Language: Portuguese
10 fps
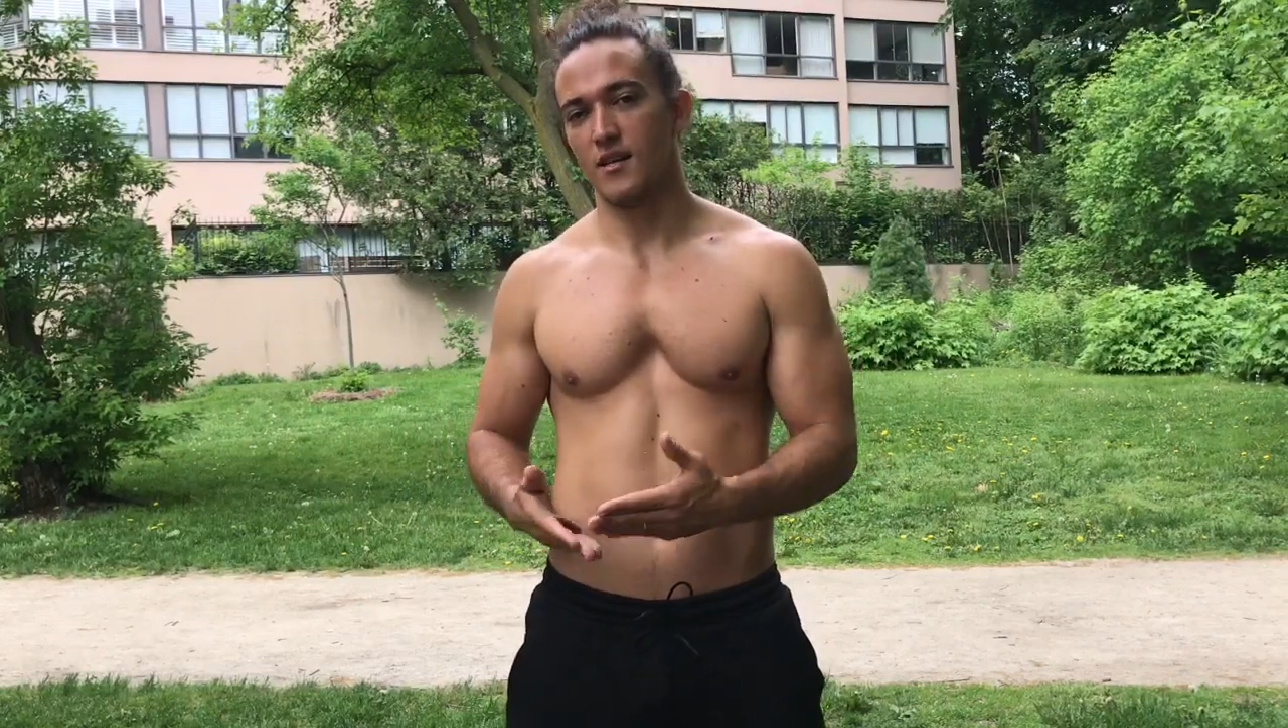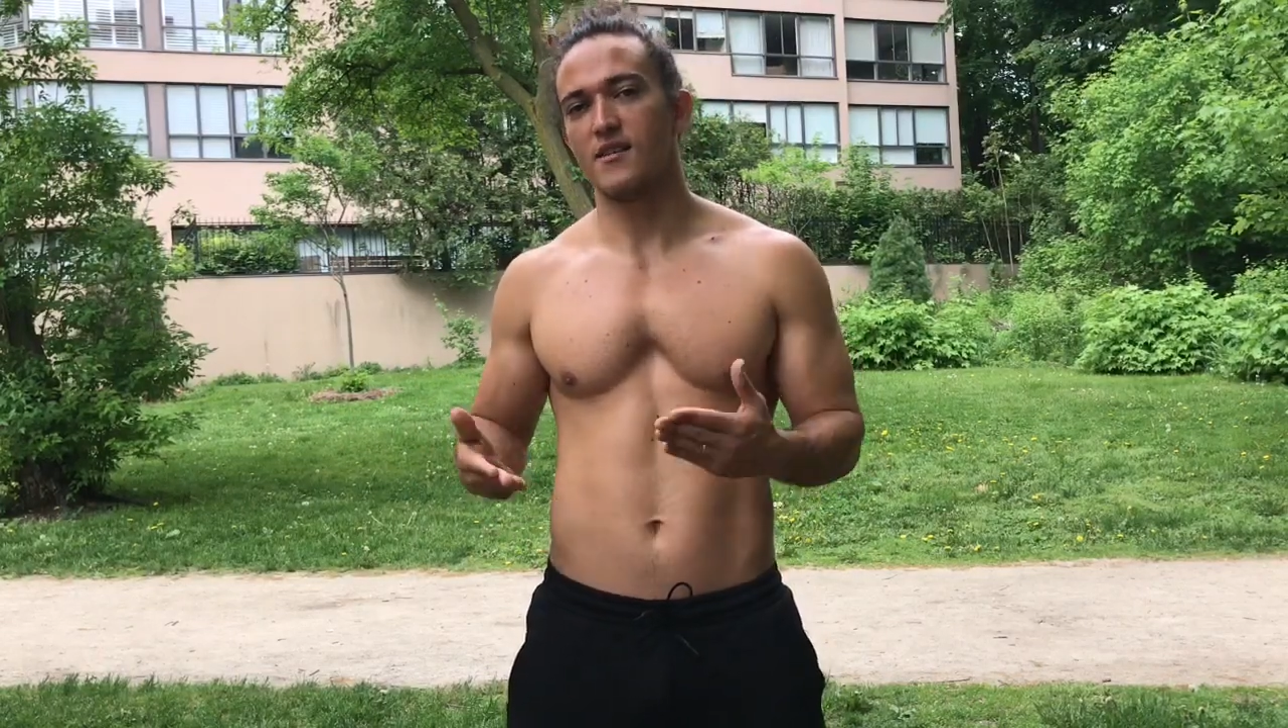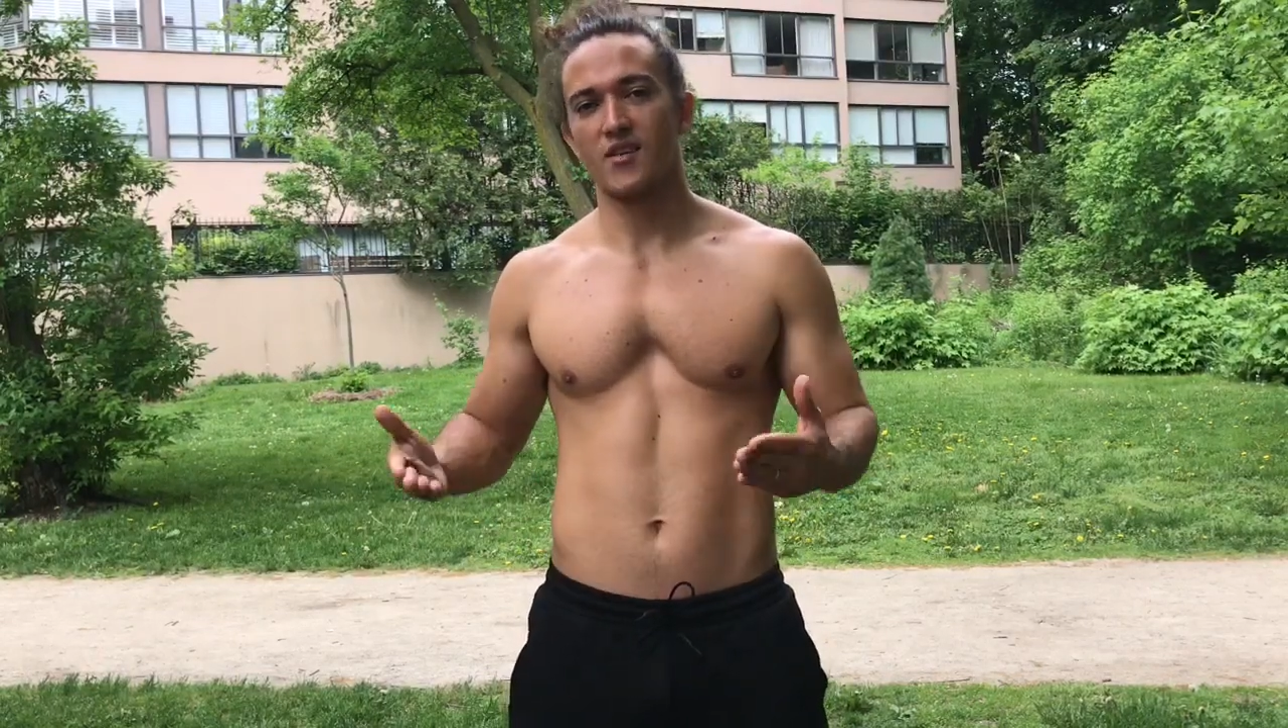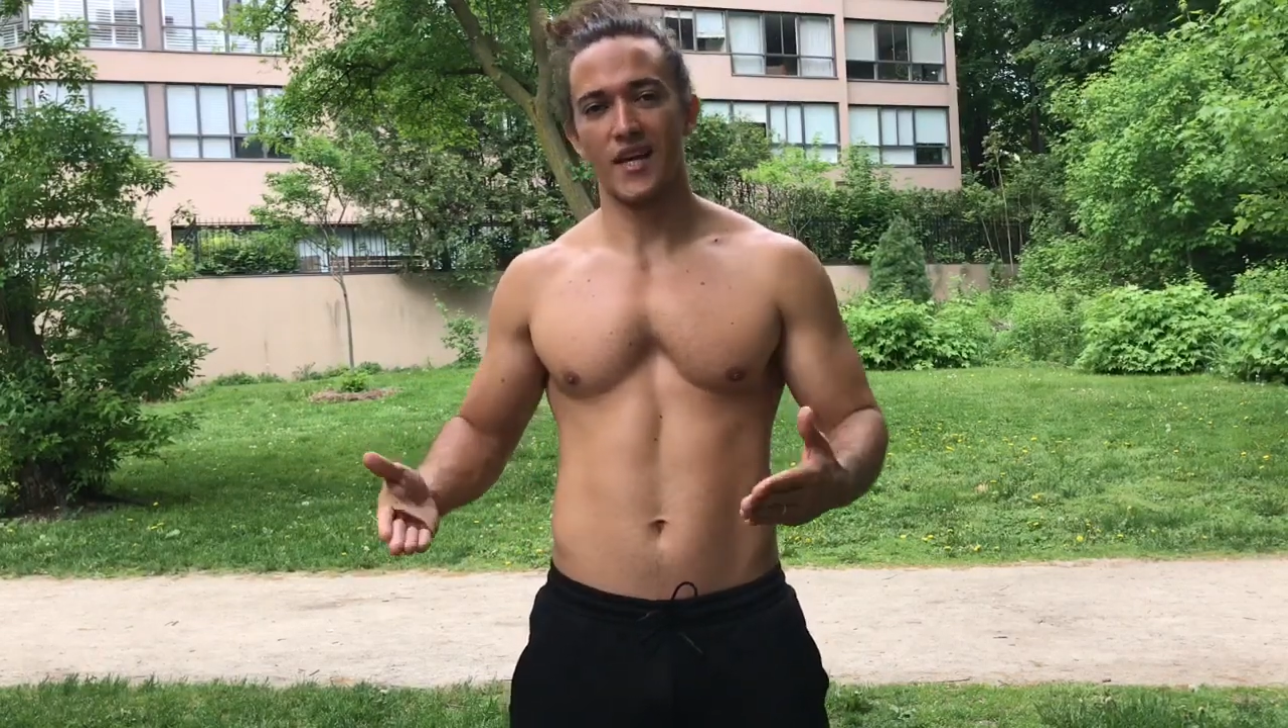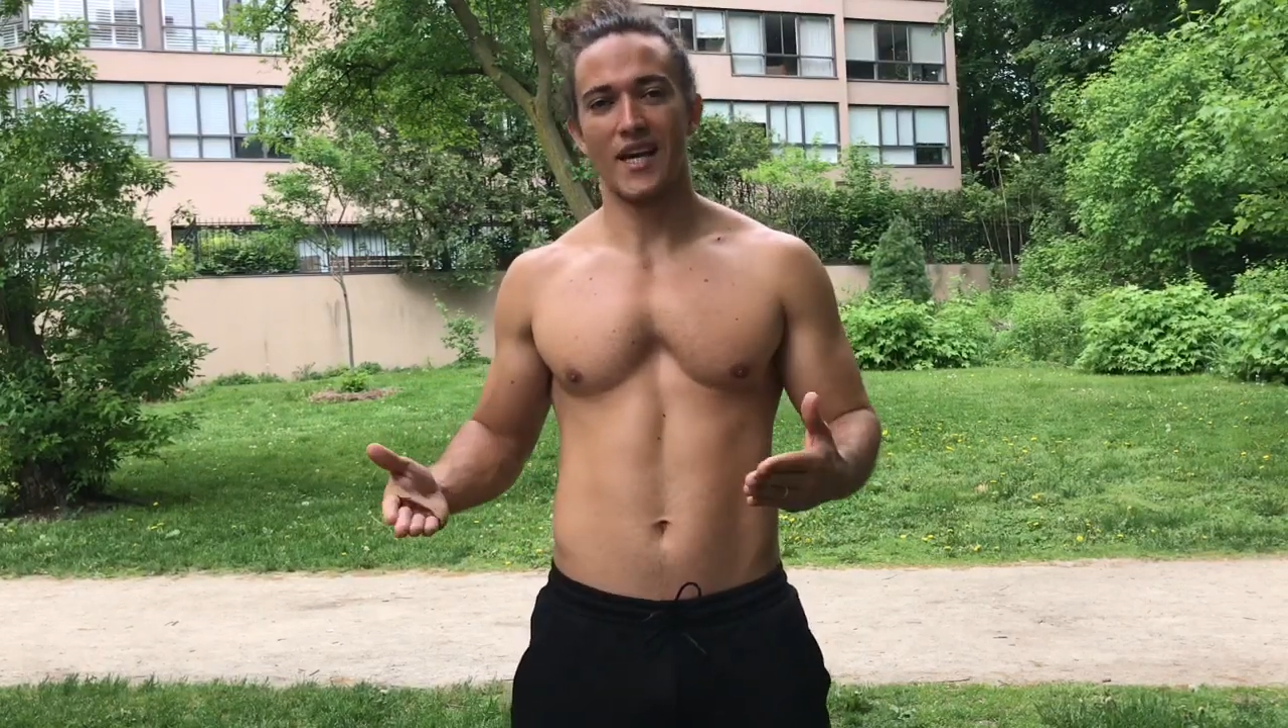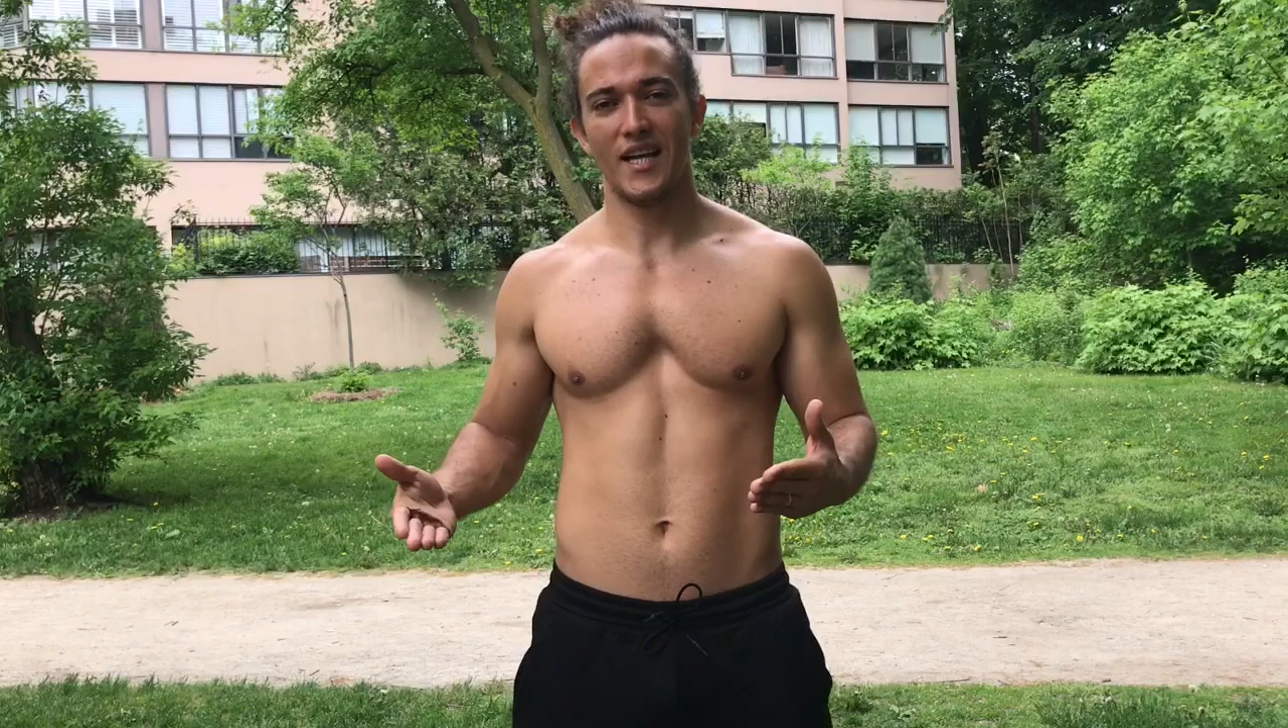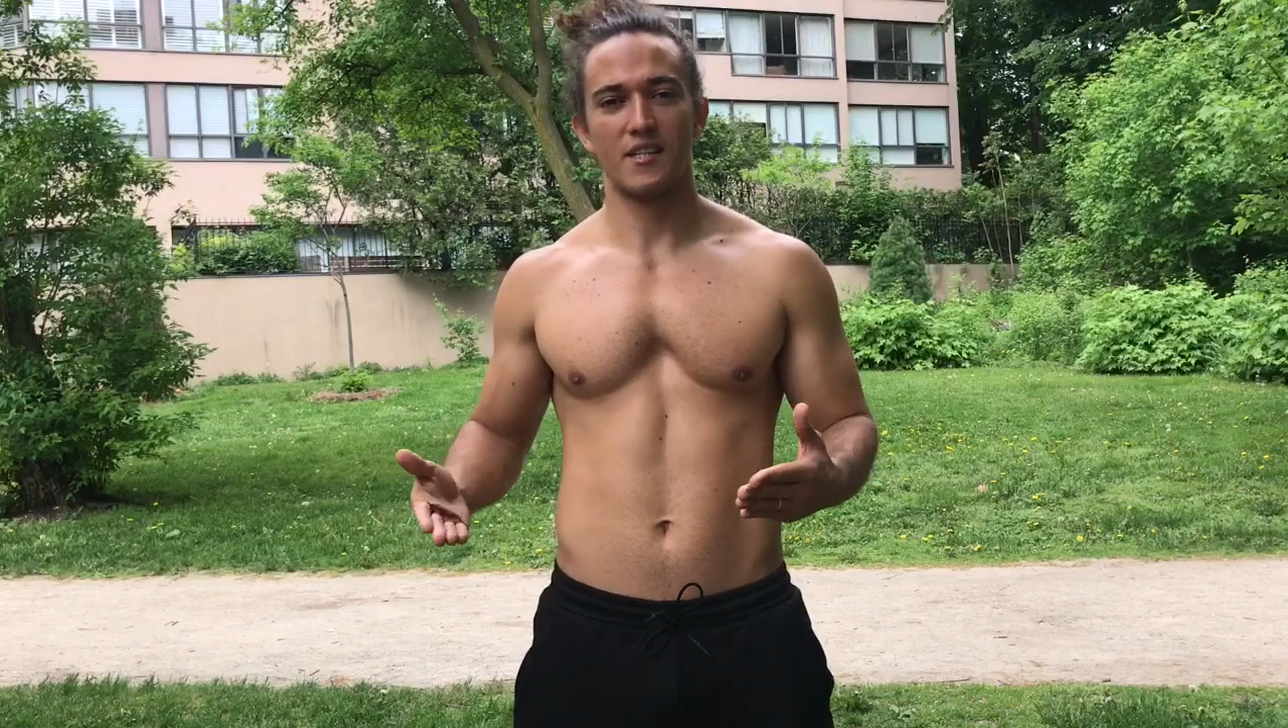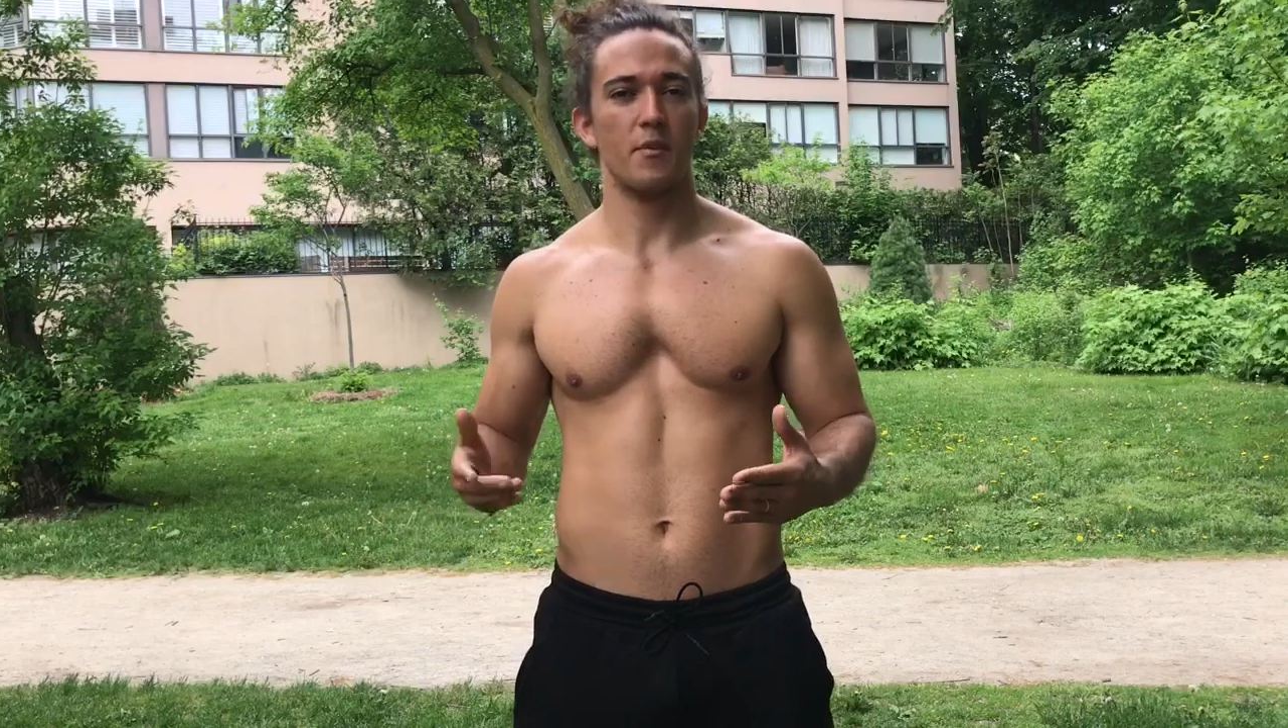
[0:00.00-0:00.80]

E é isso aí, galera.